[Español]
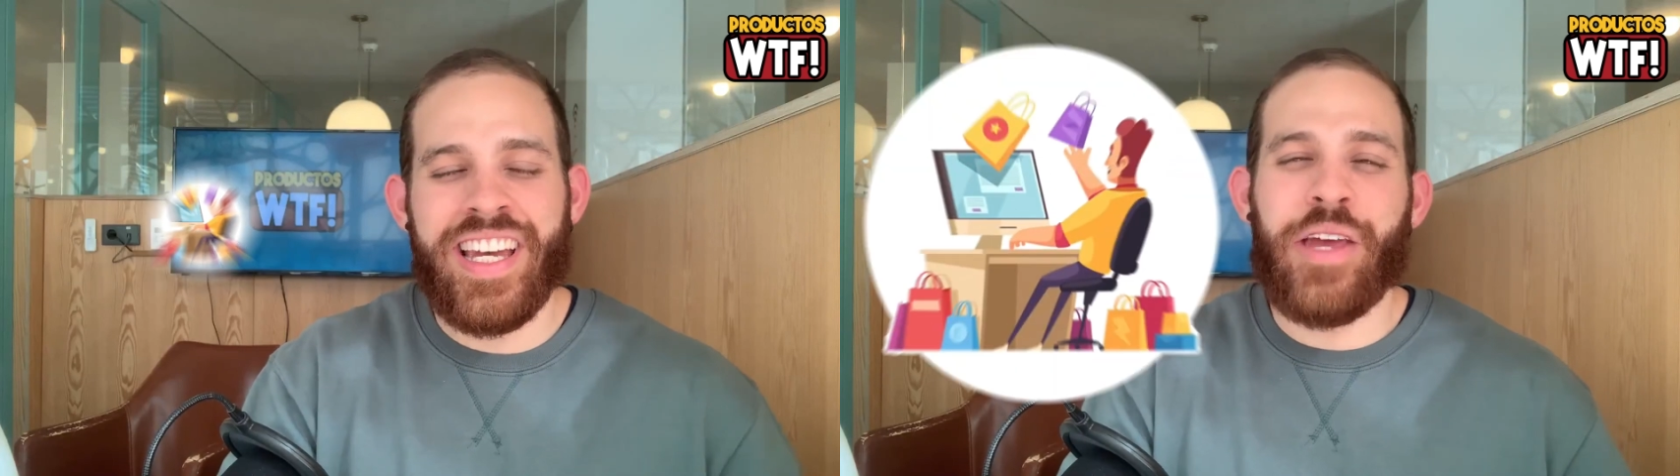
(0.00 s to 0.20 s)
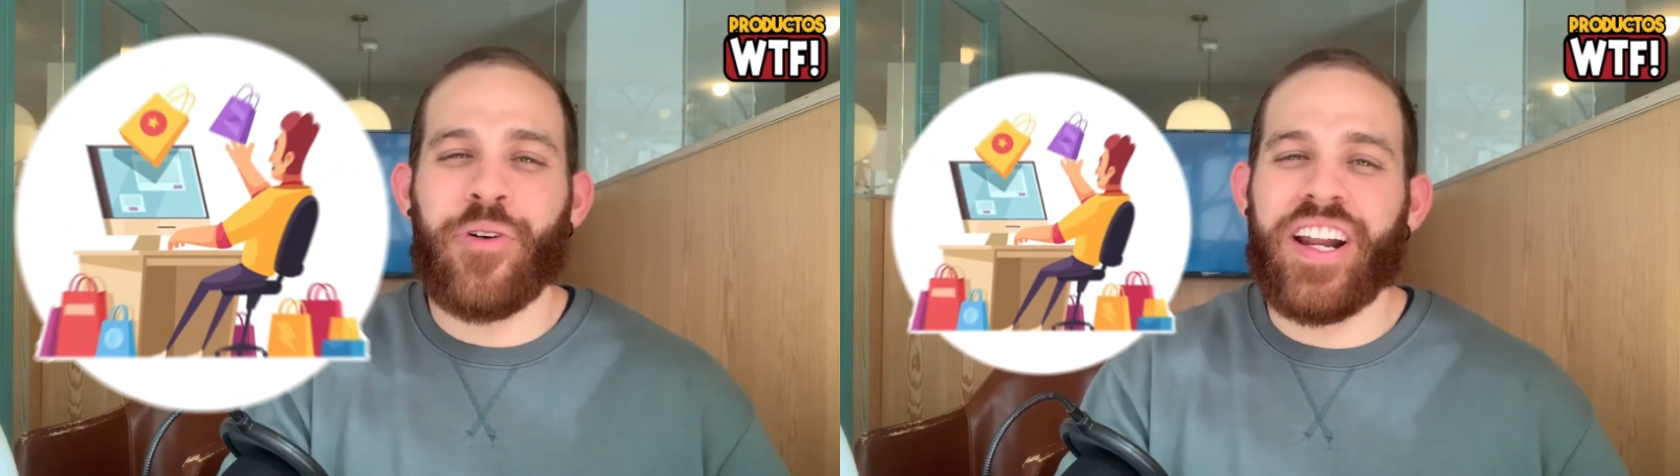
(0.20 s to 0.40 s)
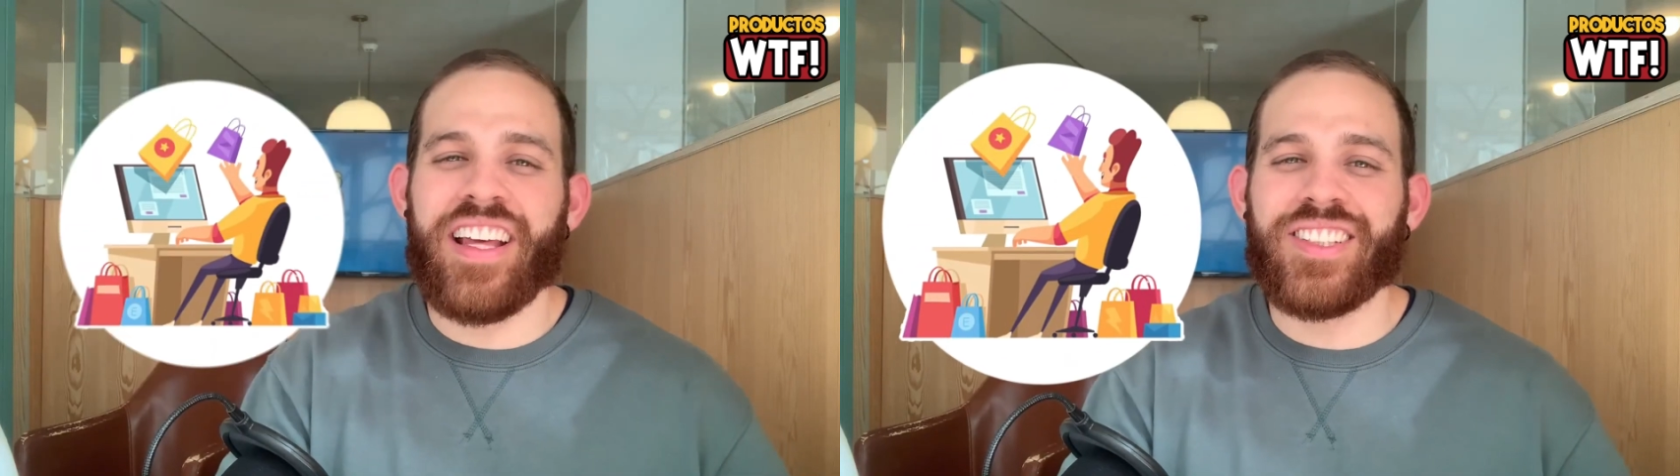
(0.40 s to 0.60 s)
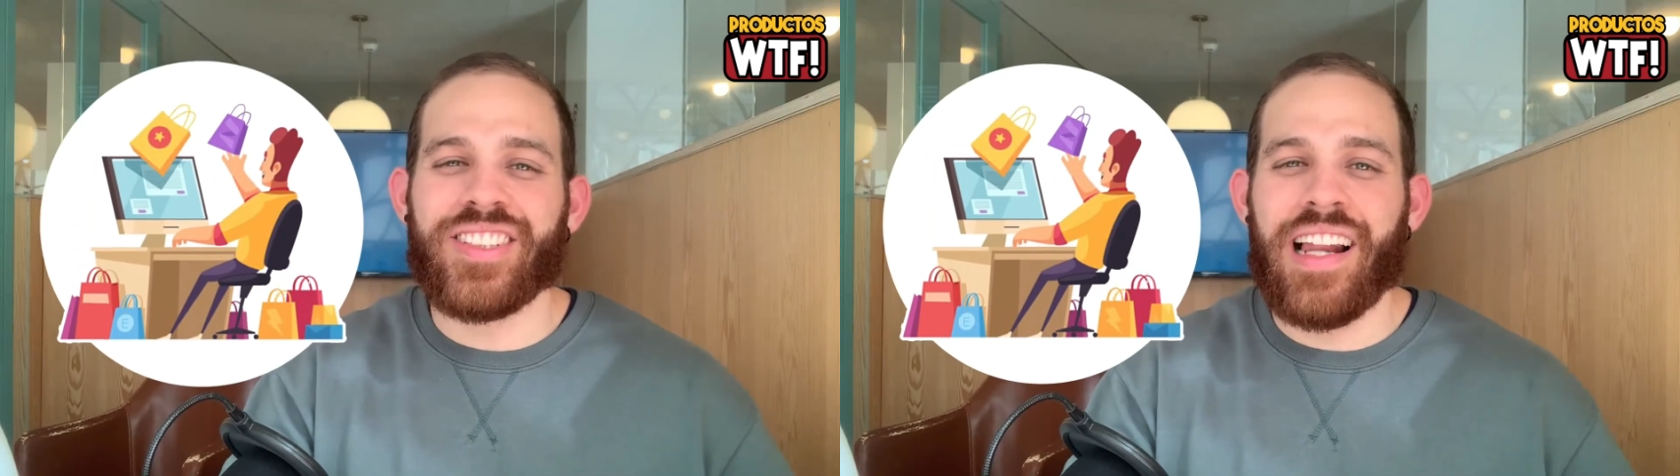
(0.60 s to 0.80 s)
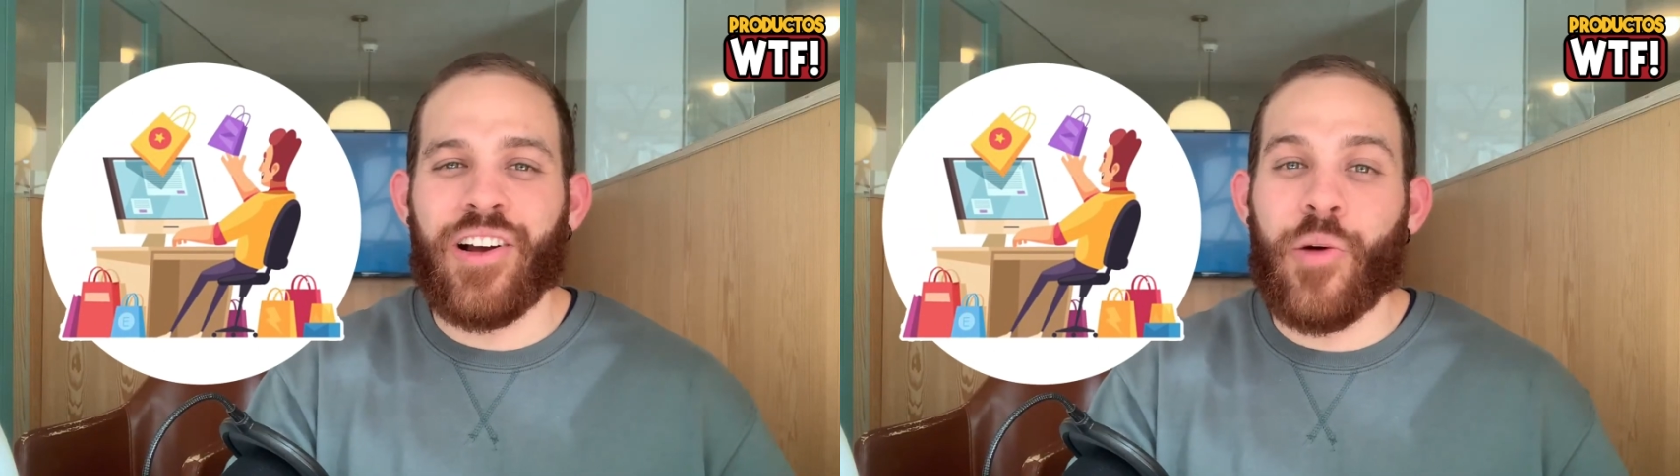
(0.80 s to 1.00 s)
Y bueno,
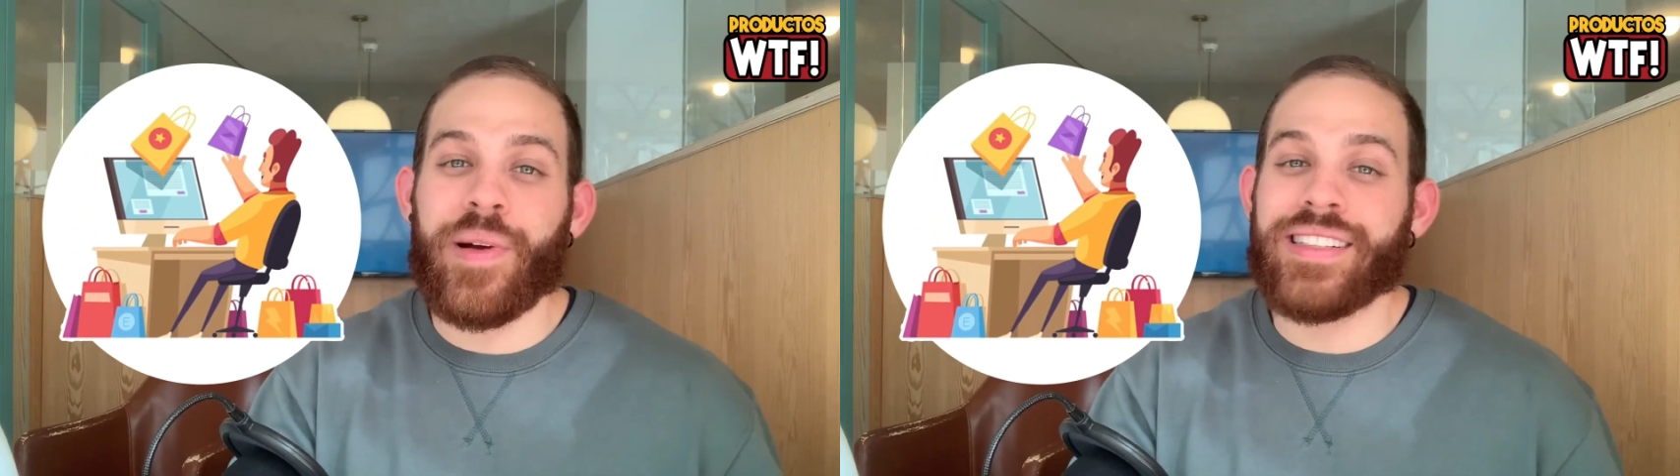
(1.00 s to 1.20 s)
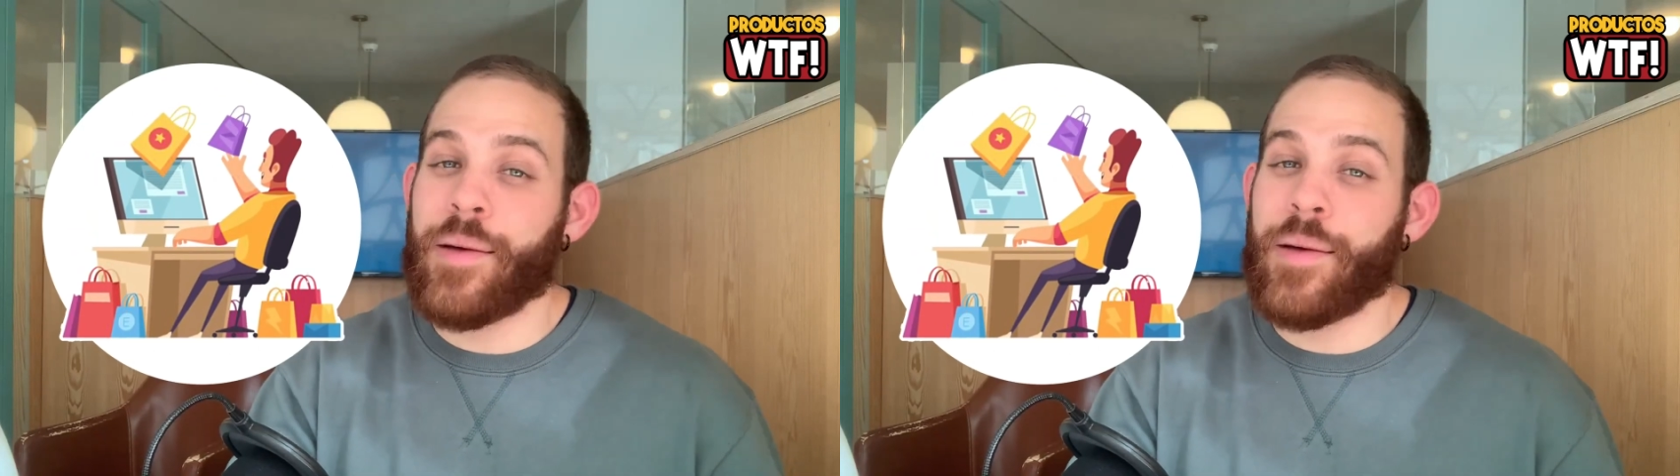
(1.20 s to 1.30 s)
adictos a las compras,